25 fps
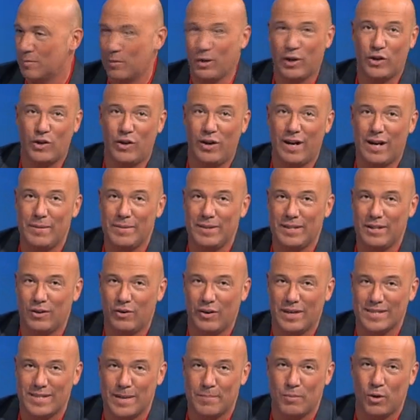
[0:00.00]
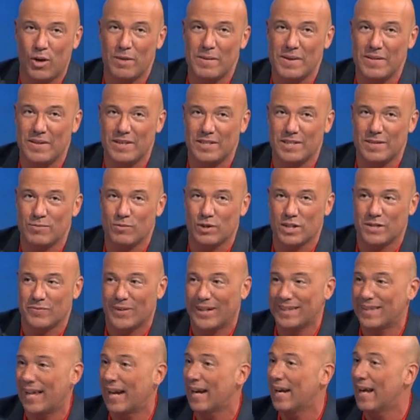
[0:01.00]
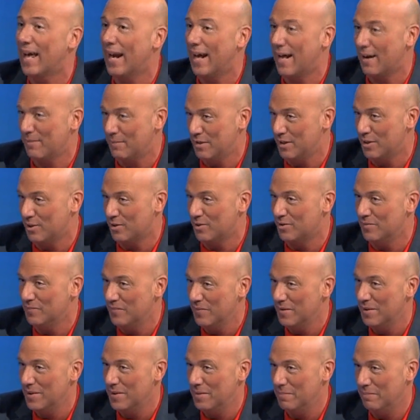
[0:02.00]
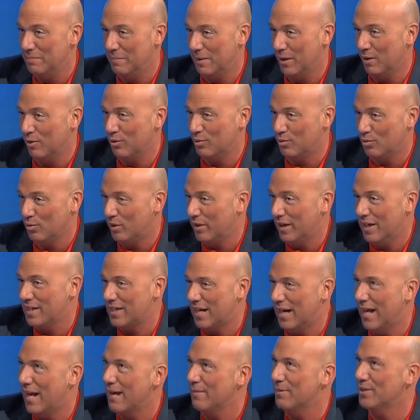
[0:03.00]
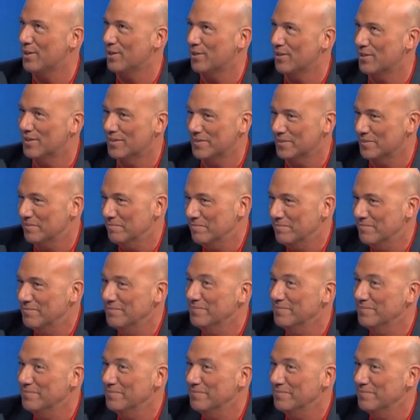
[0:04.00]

porque teóricamente lo que está prohibidísimo es faltarle al árbitro. Pero ¿tú crees que el árbitro...? Bueno,